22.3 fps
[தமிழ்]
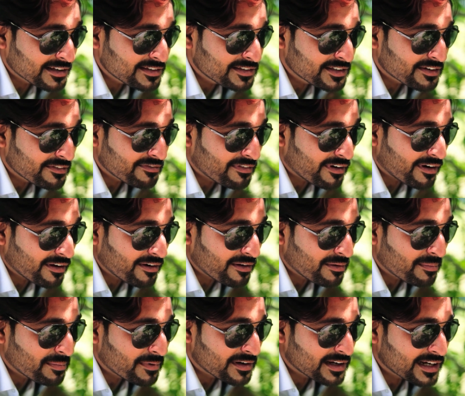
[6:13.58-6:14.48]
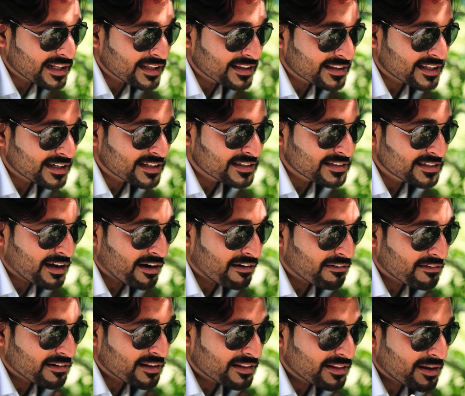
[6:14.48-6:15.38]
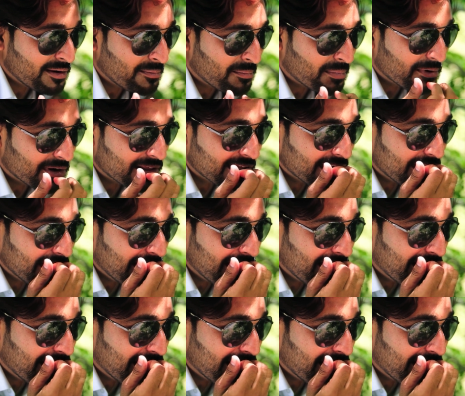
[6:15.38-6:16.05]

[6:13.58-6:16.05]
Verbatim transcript: தங்கச்சியை ஃபாலோ பண்ணுறேன்னு தெரிஞ்சு அவ்வளோதான் போலையே